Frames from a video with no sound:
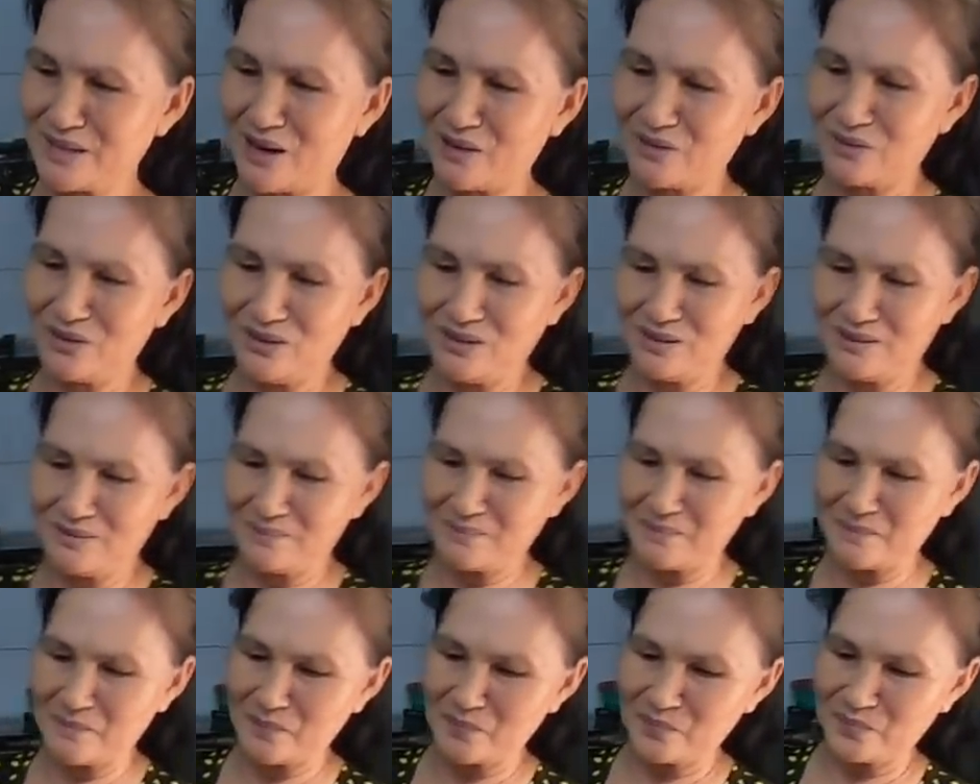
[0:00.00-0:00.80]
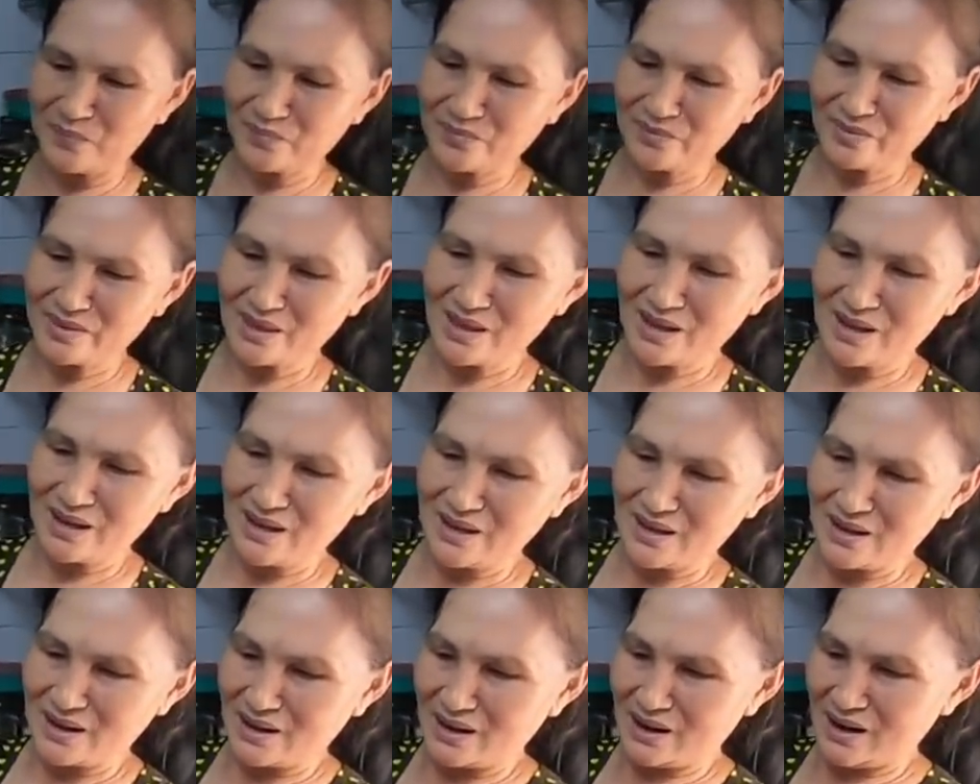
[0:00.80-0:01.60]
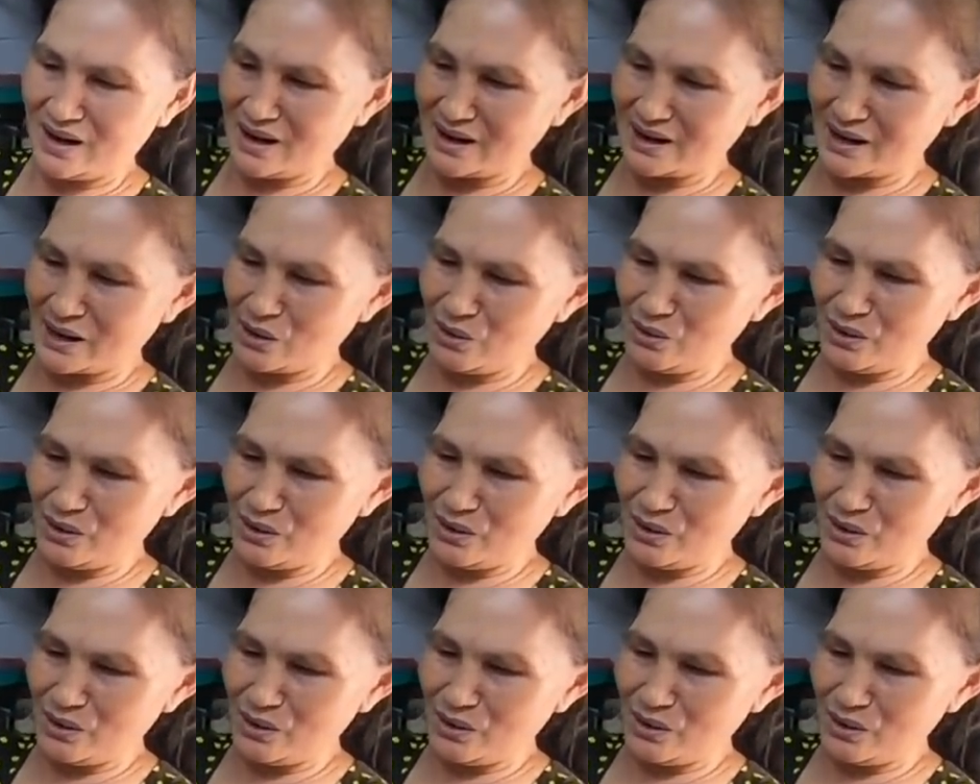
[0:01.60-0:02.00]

lâu mới xuống được thăm nên là